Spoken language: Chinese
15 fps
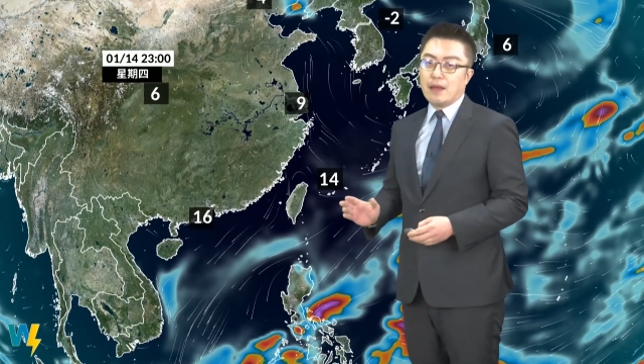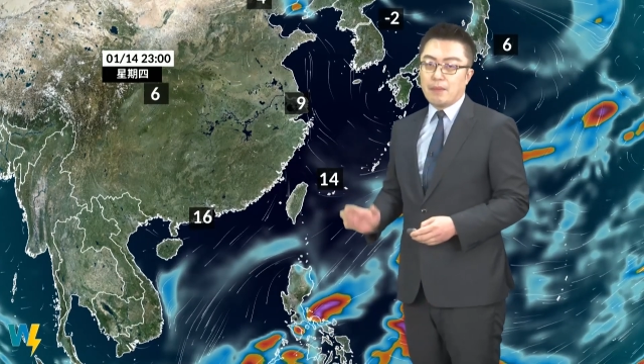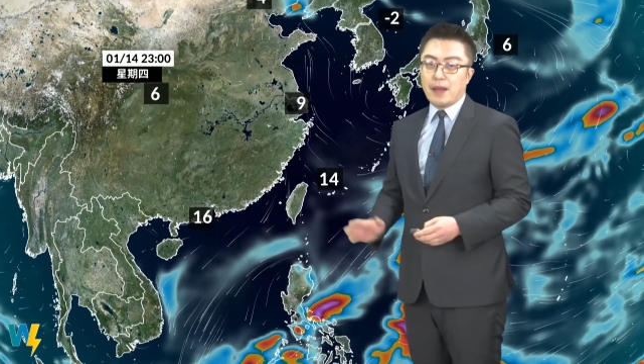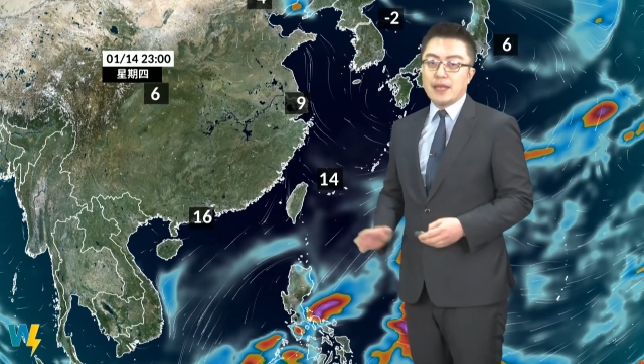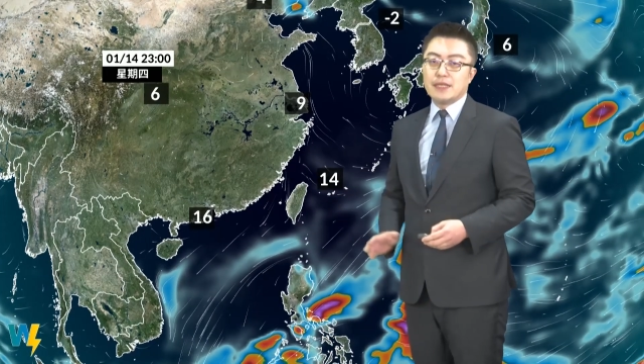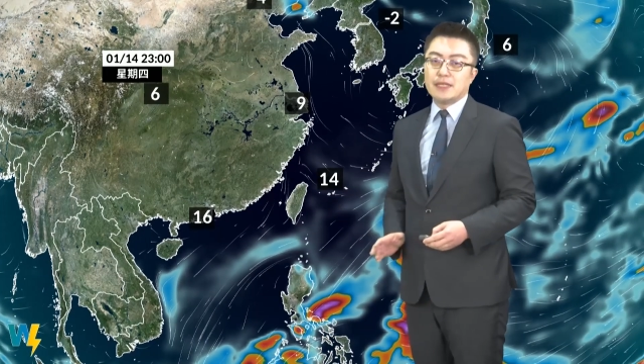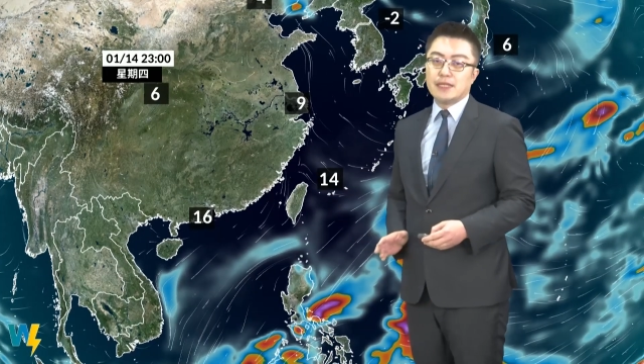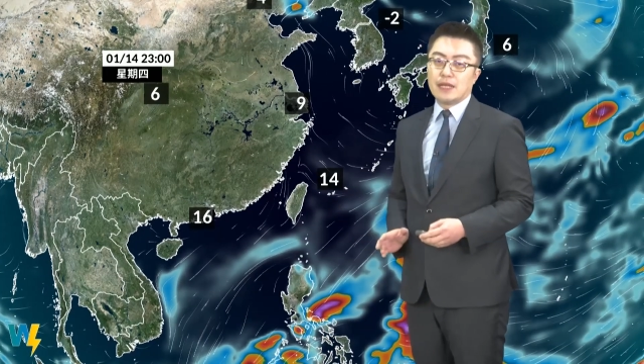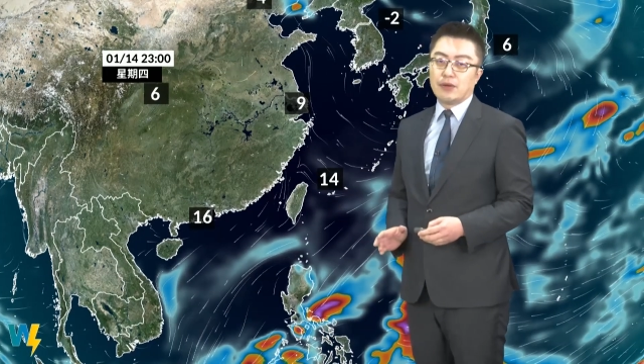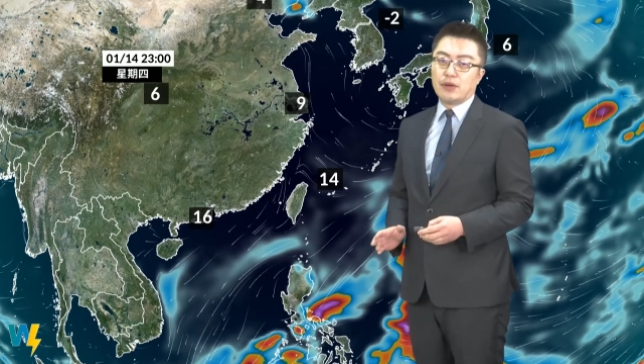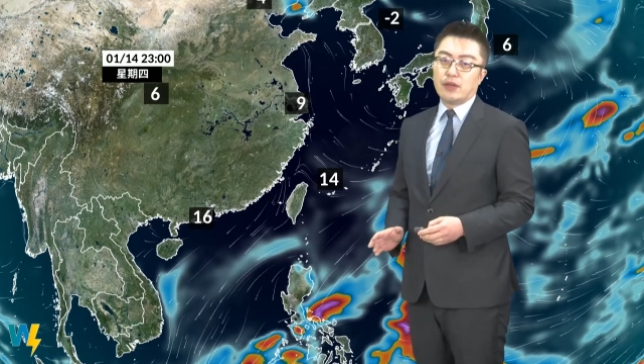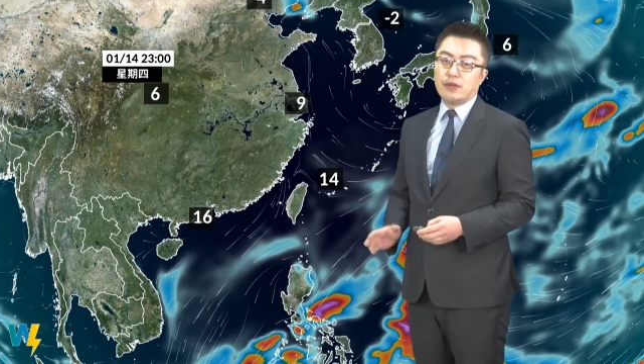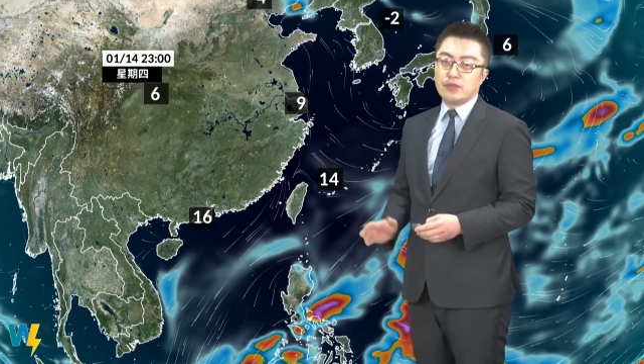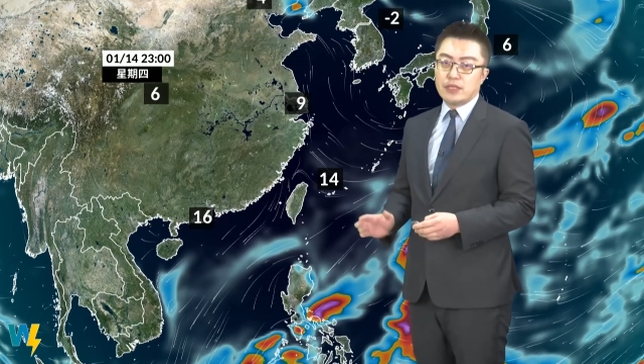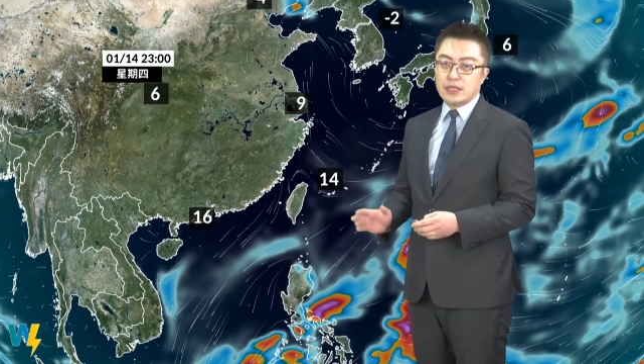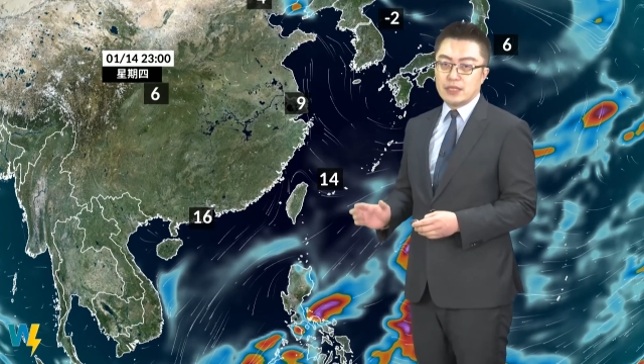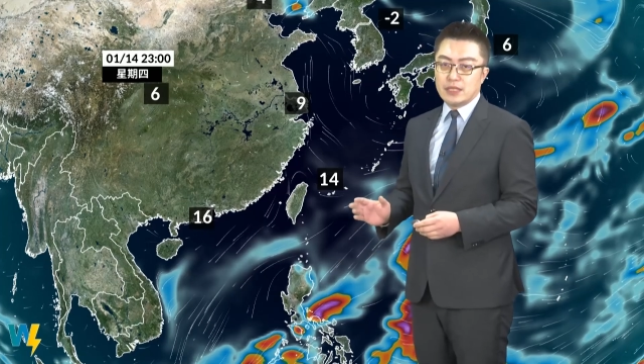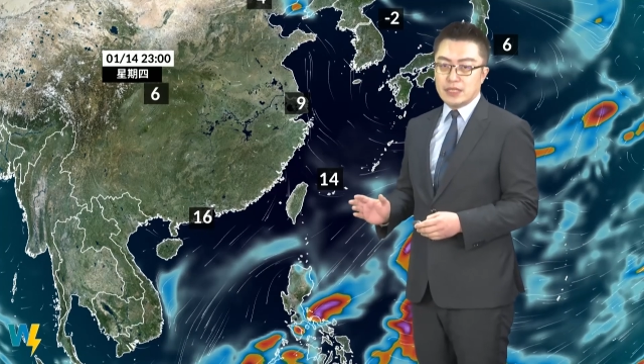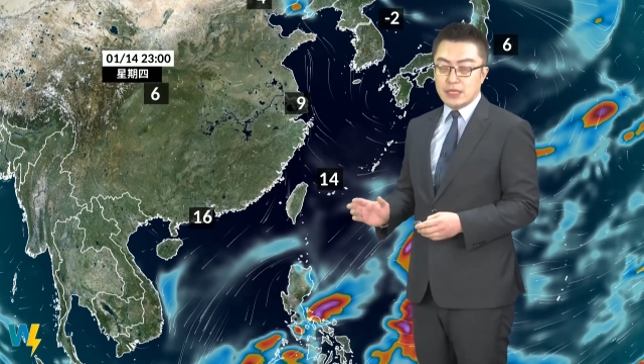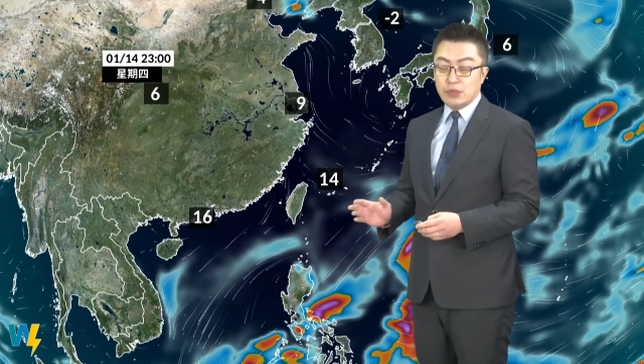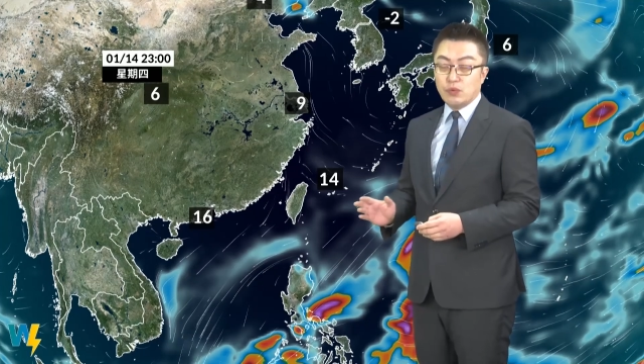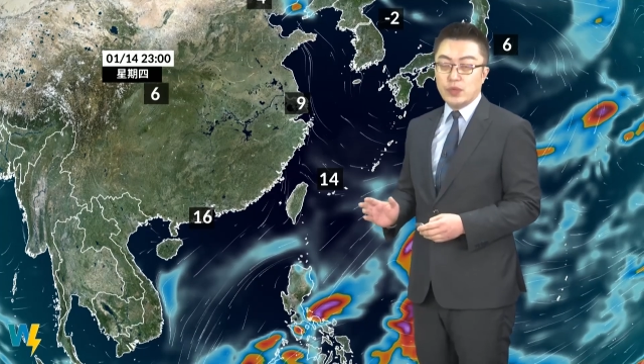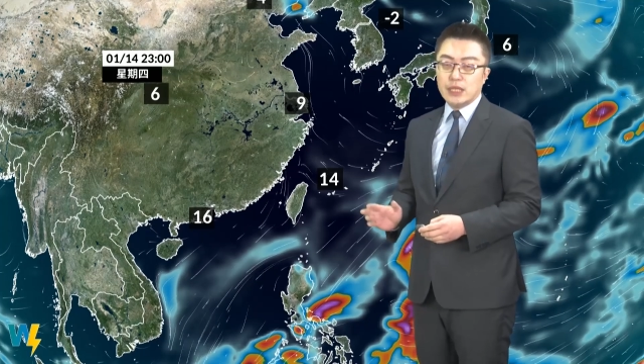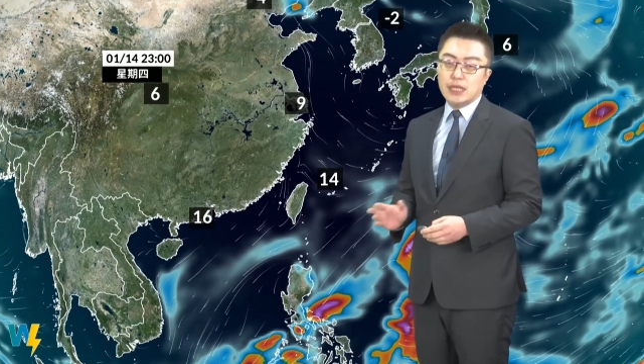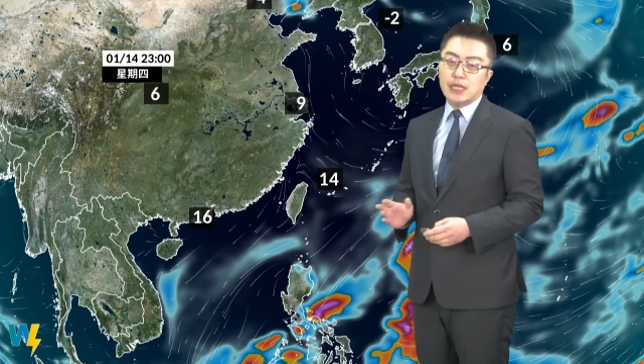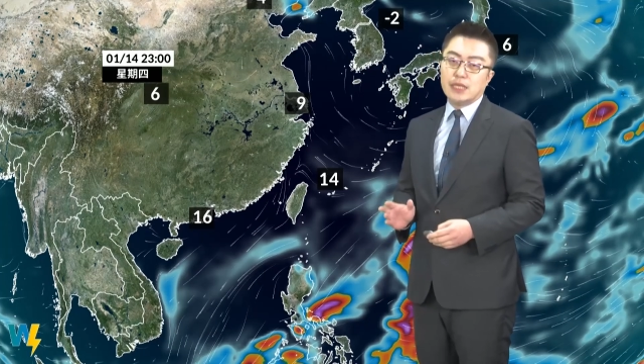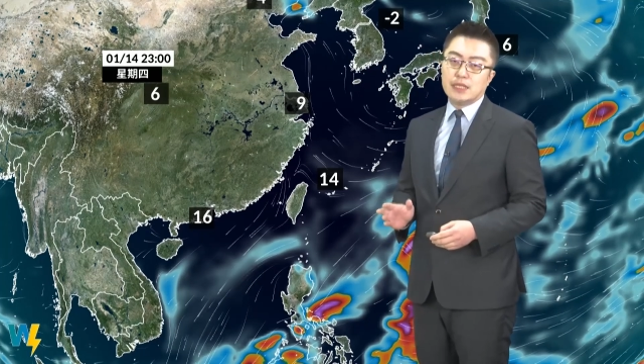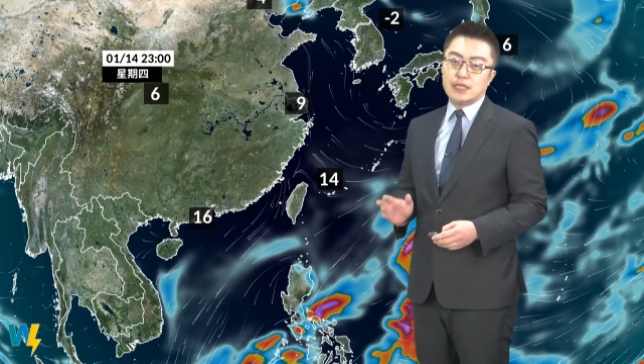拜四的话拢是真温。